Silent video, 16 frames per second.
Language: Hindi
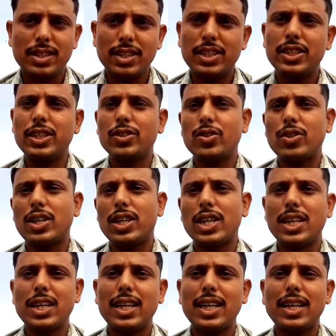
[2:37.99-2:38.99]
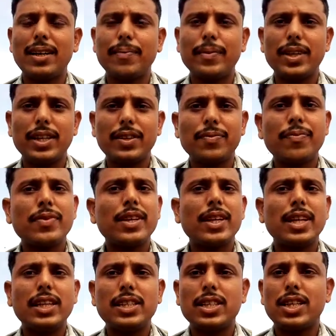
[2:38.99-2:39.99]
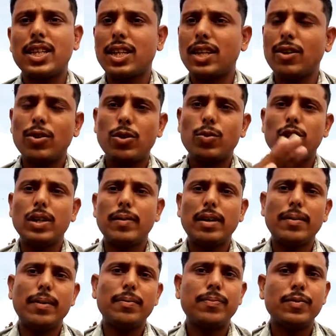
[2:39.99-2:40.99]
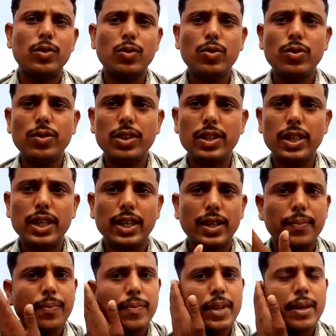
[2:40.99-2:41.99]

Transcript: किसी चीज़ को रटा रटाया आपने कहीं से रटा हो और वो जवाब आप उनको दे दें